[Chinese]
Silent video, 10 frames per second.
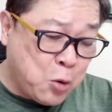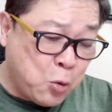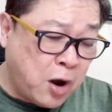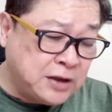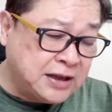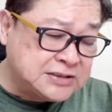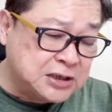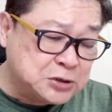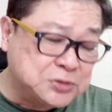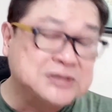我的
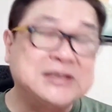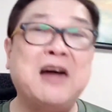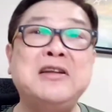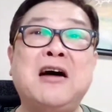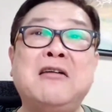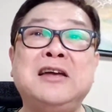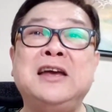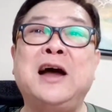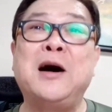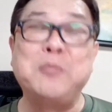青春小鸟
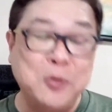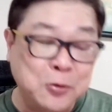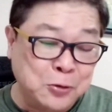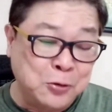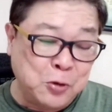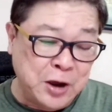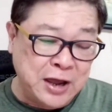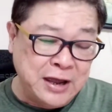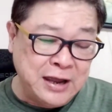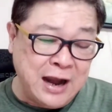一样不
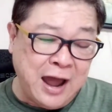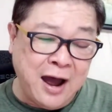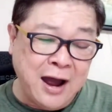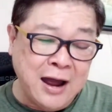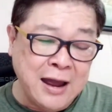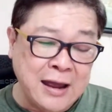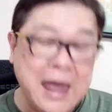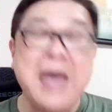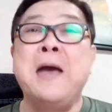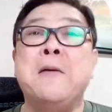回来。
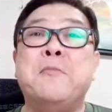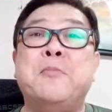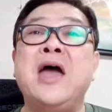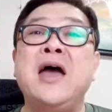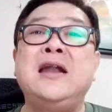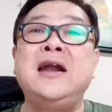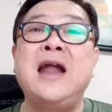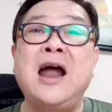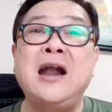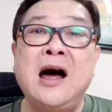别的
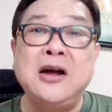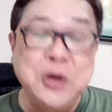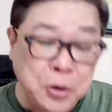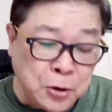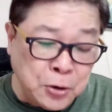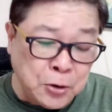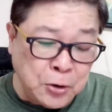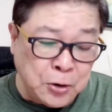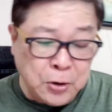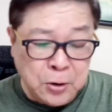那呀
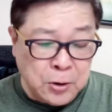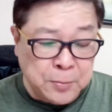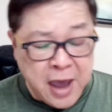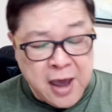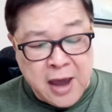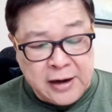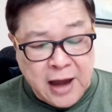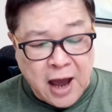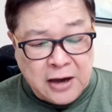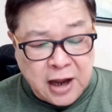哟，别的
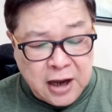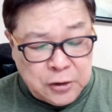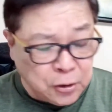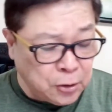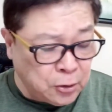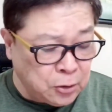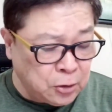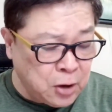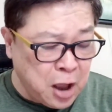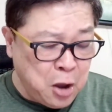那呀
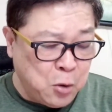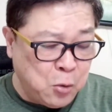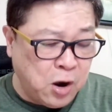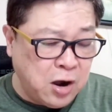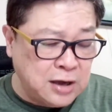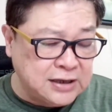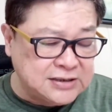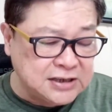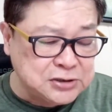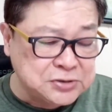哟。我的
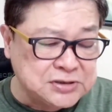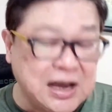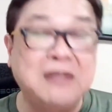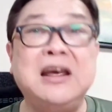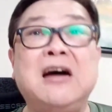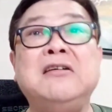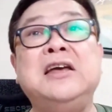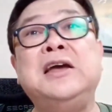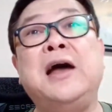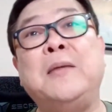青春小鸟
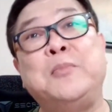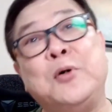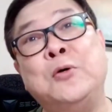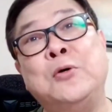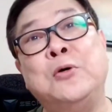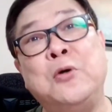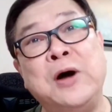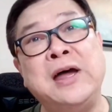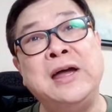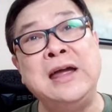一样不回
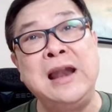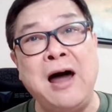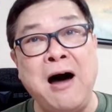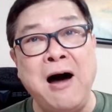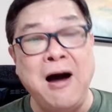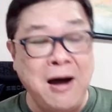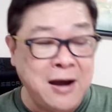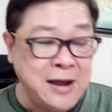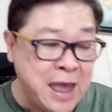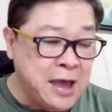
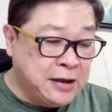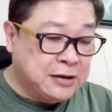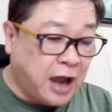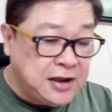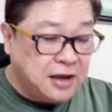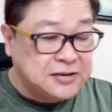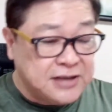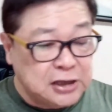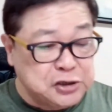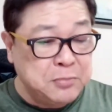来，太阳
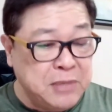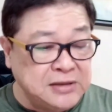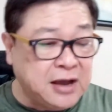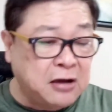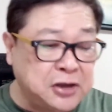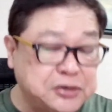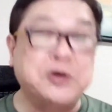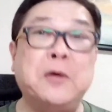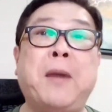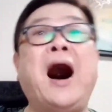下去，明早依
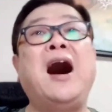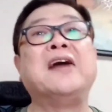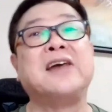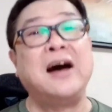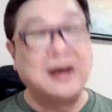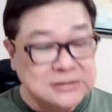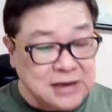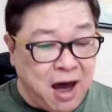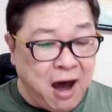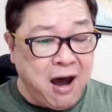旧爬上
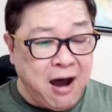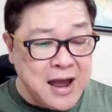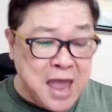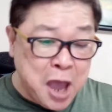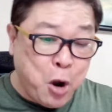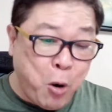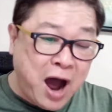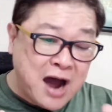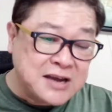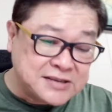来。
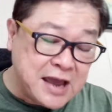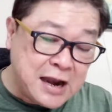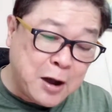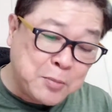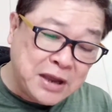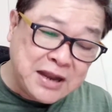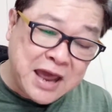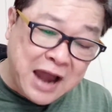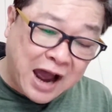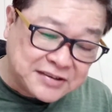花儿谢了，明
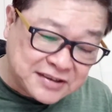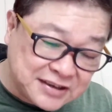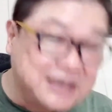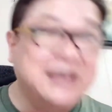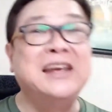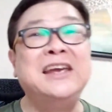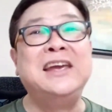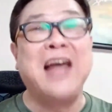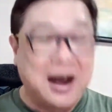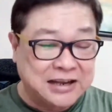年还是
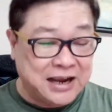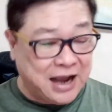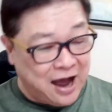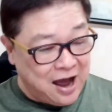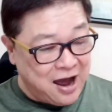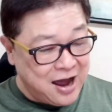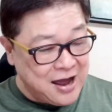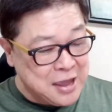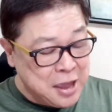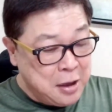一样的开。
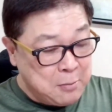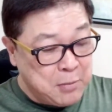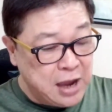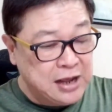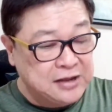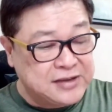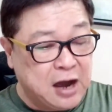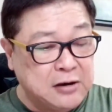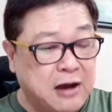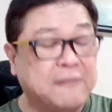美丽
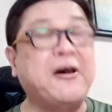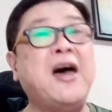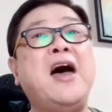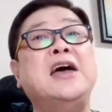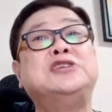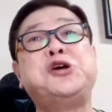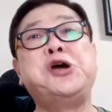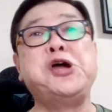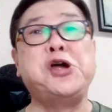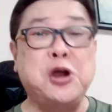小鸟飞去
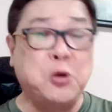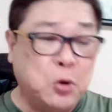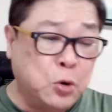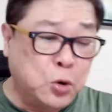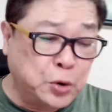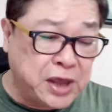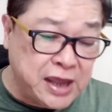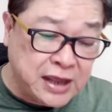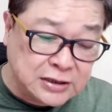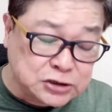无
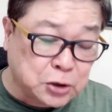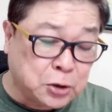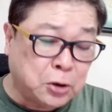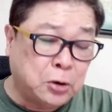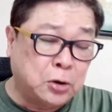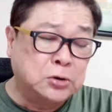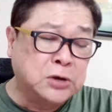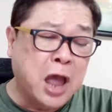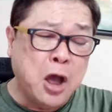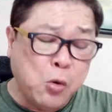影
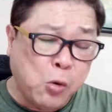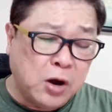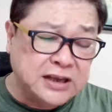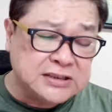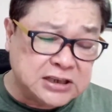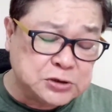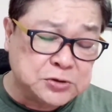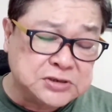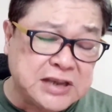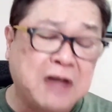踪，我的青
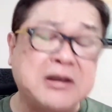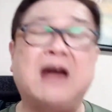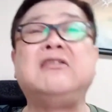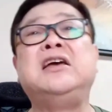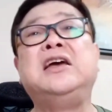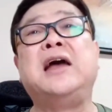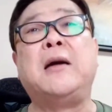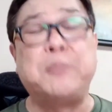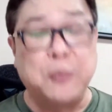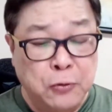春小鸟一
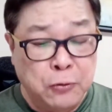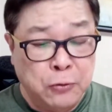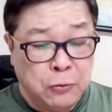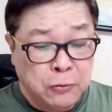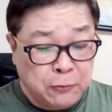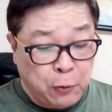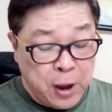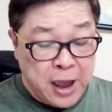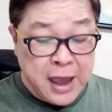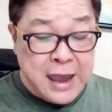样不
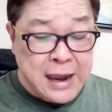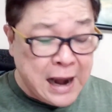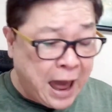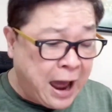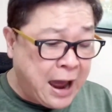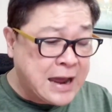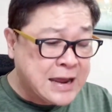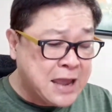回来，